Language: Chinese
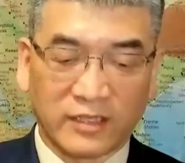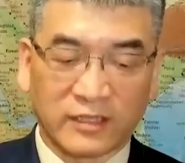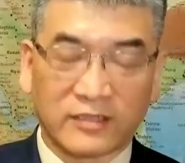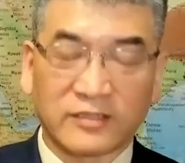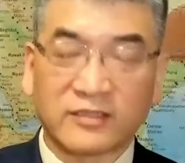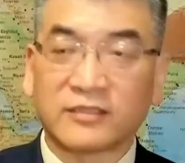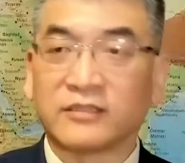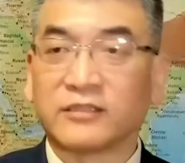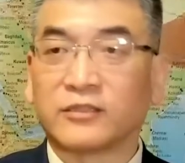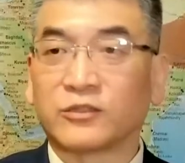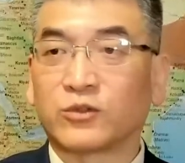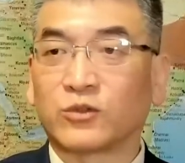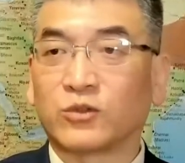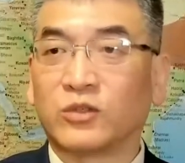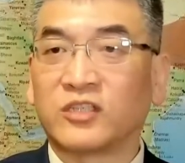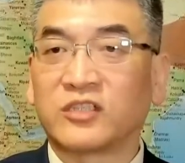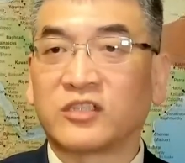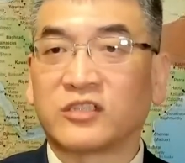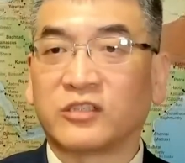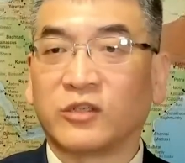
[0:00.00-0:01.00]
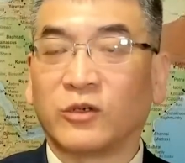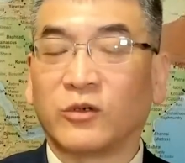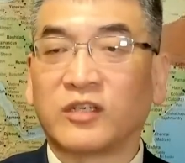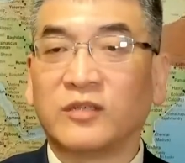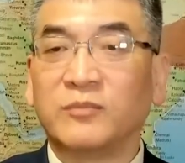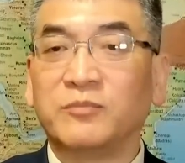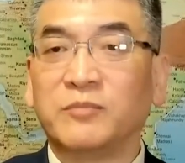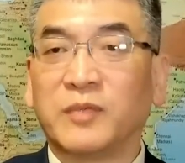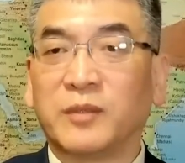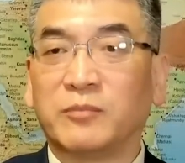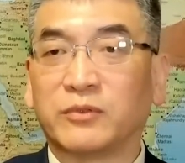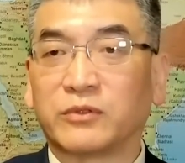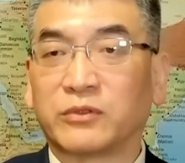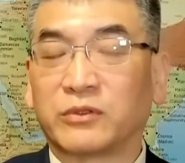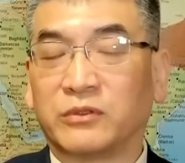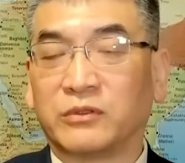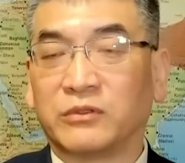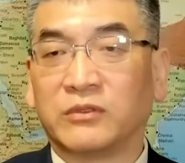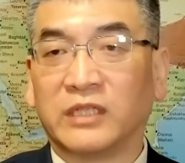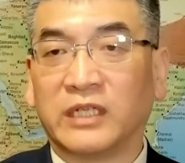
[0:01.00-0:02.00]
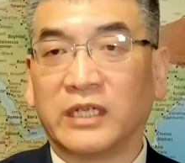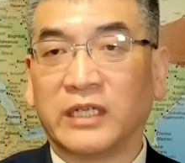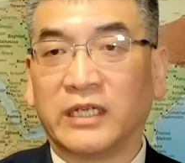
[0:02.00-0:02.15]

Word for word: 词，所指有根本不同。